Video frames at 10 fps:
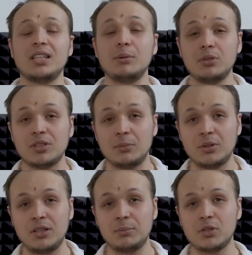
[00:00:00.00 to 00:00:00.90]

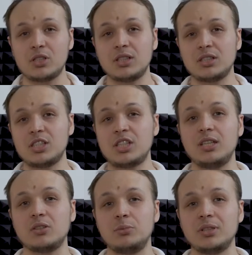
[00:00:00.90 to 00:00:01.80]
WWE получила
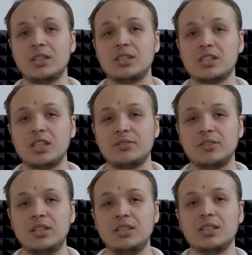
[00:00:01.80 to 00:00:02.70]
разрешение от губернатора штата
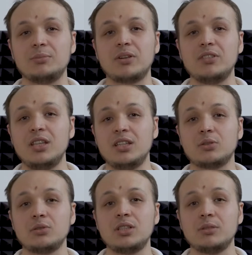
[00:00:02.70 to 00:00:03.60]
Флорида на проведение
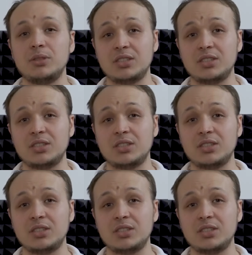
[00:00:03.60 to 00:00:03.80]
турнира без